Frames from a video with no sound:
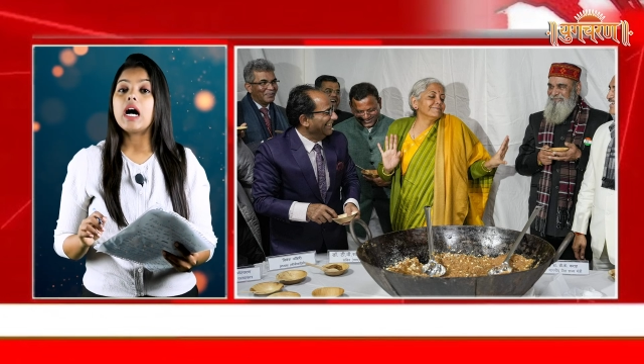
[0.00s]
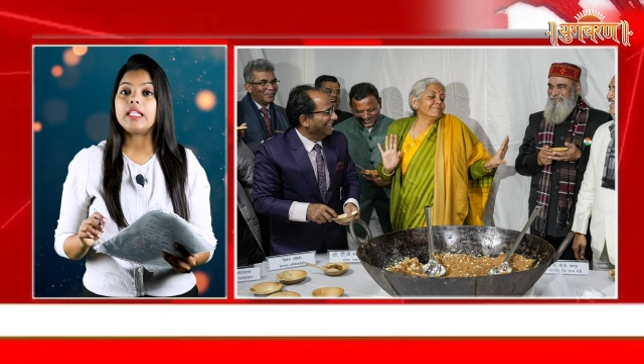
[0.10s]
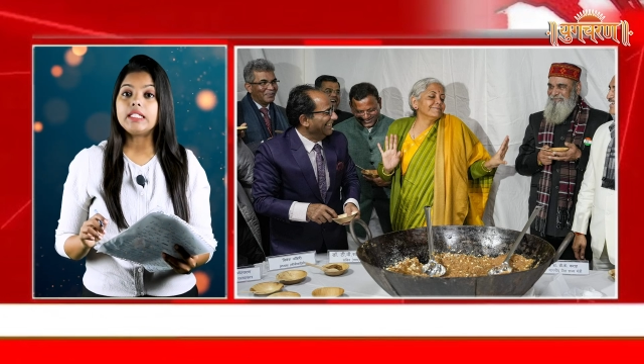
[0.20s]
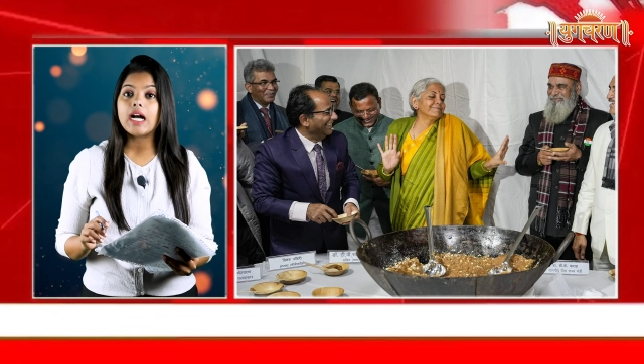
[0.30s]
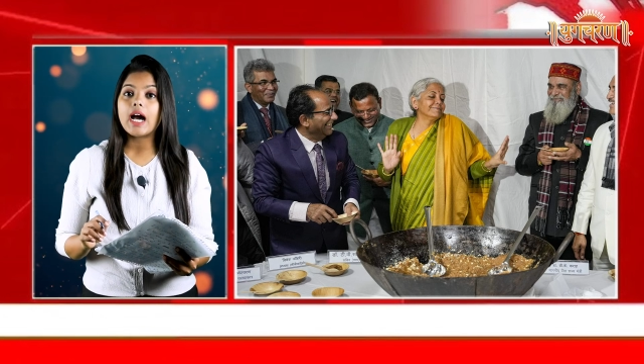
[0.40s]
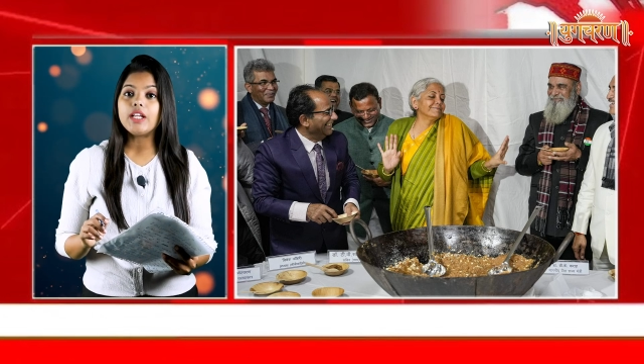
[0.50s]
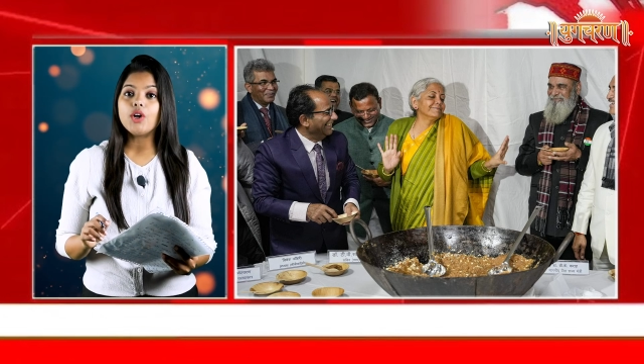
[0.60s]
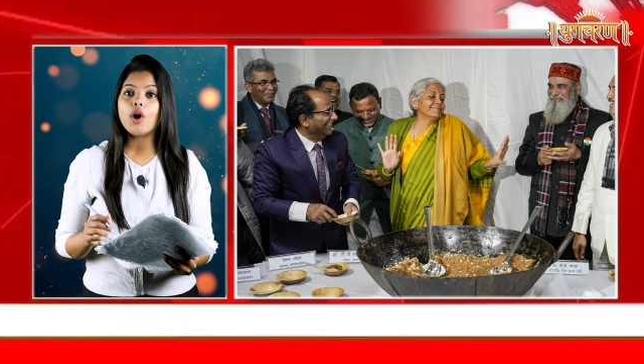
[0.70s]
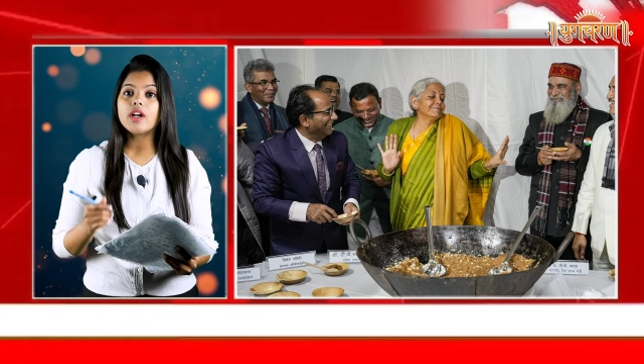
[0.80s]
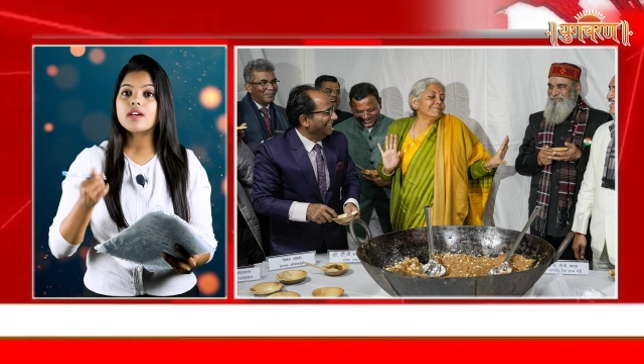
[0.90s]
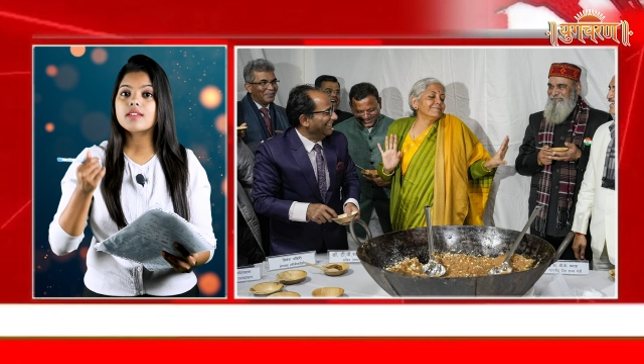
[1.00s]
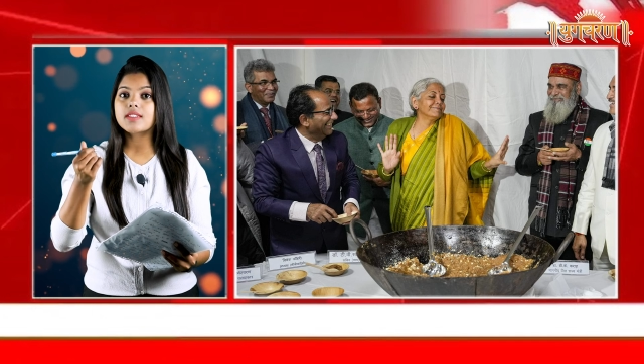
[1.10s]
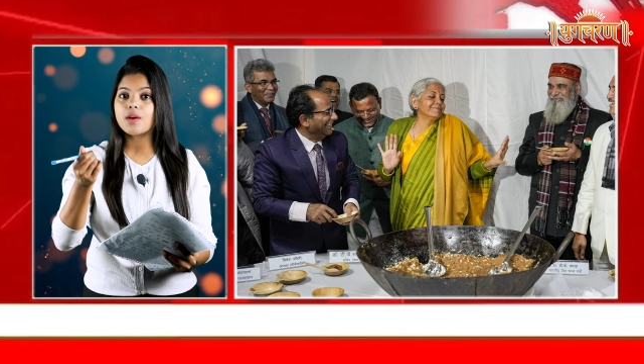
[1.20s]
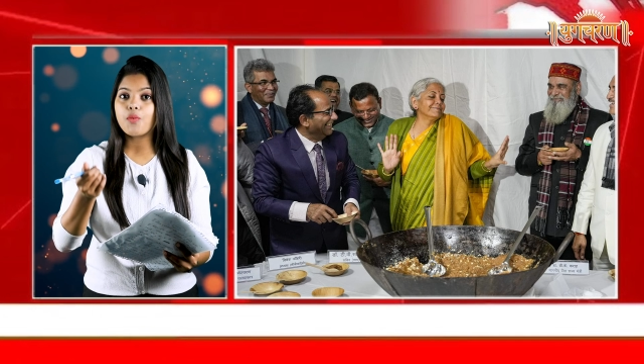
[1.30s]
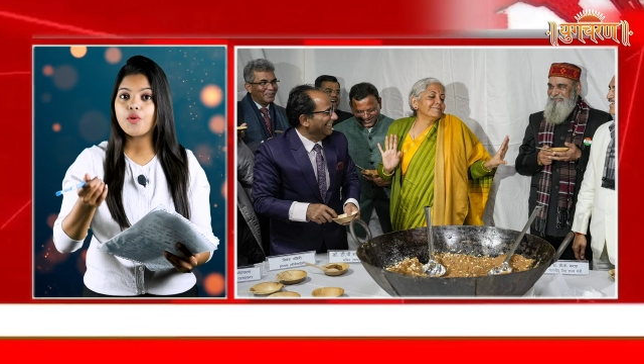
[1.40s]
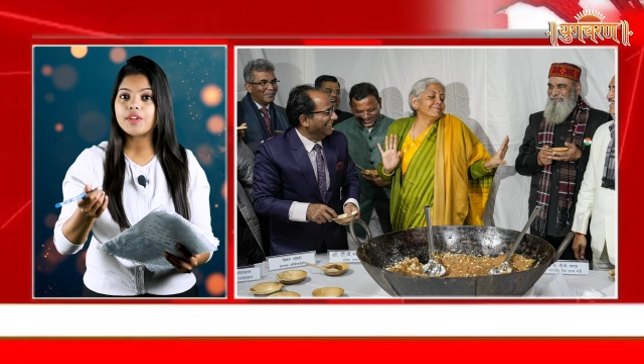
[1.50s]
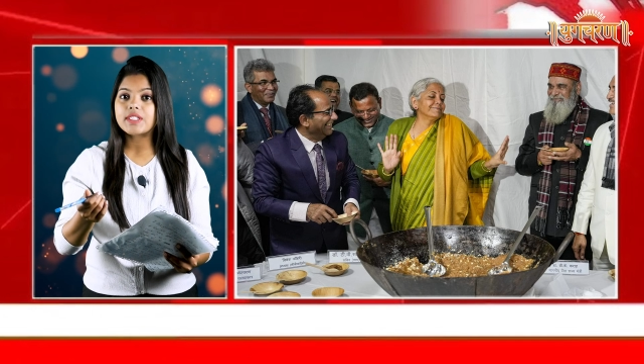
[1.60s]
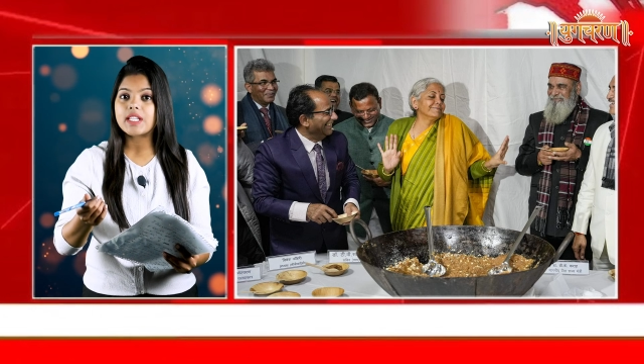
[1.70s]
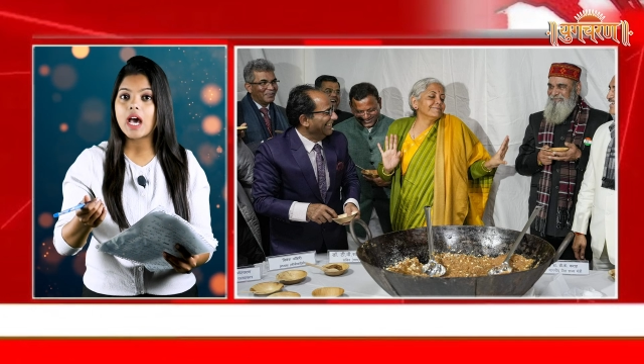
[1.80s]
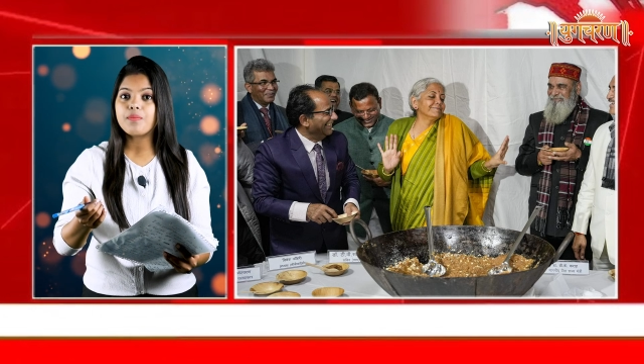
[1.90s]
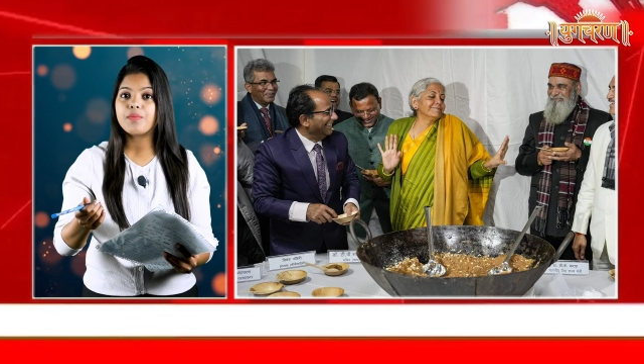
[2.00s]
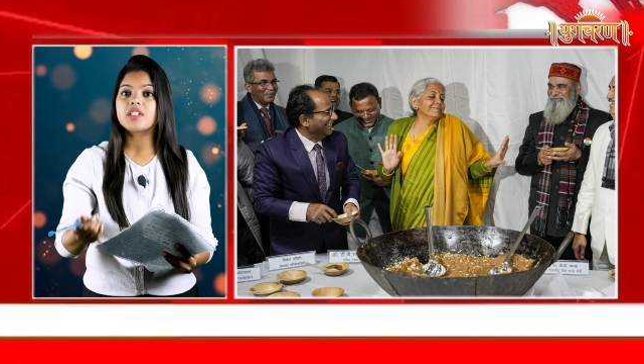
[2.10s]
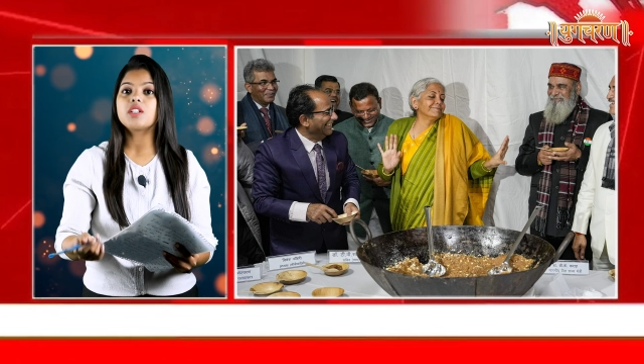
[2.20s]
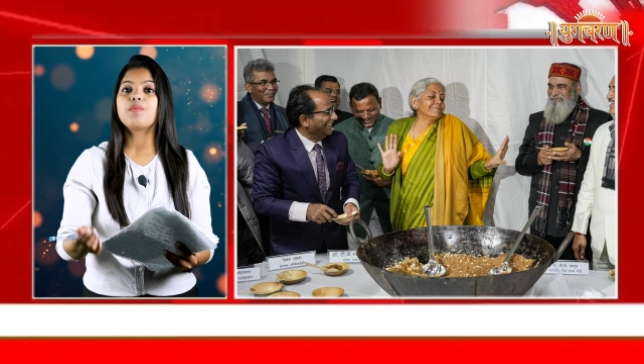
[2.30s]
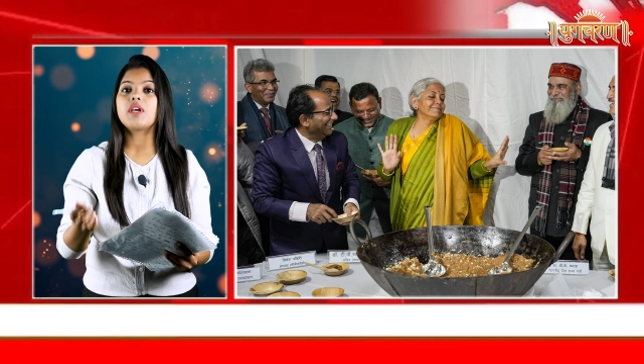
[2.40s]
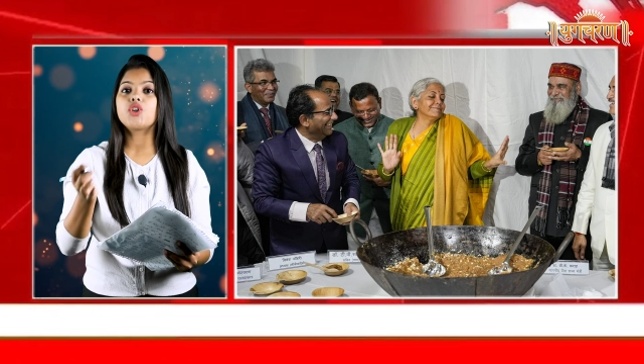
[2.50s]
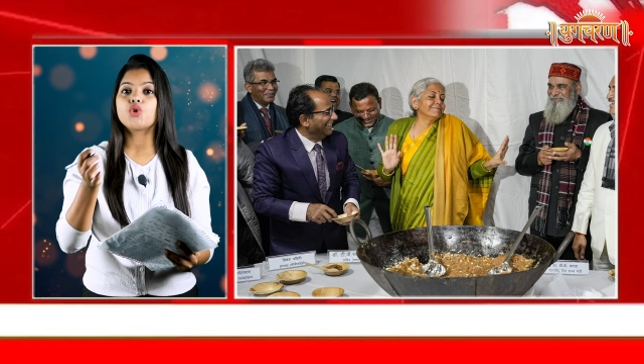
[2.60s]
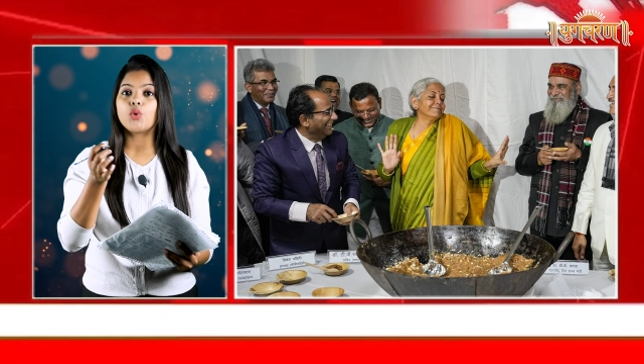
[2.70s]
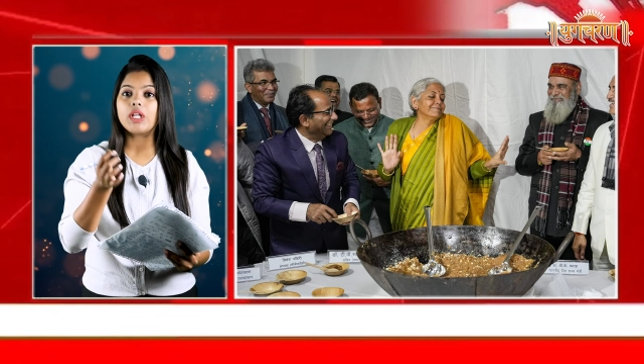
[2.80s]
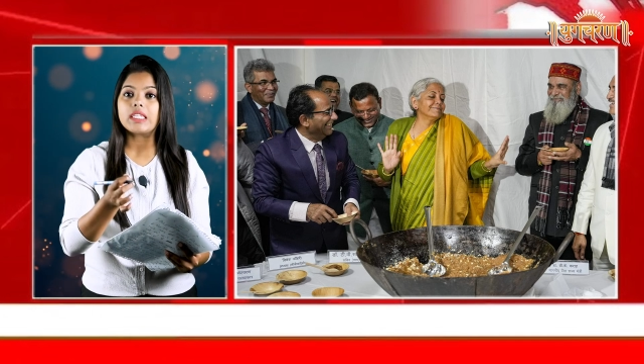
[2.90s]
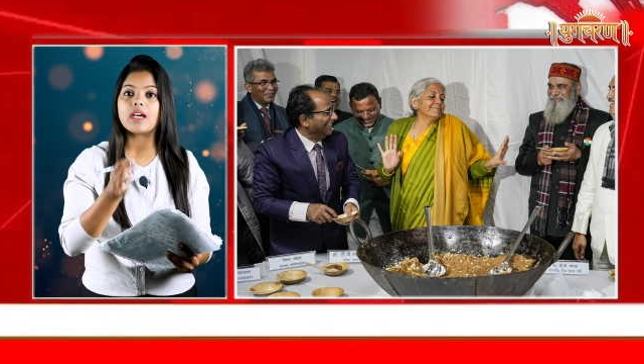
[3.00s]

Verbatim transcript: अधिकारी और सपोर्ट स्टाफ बजट पेश होने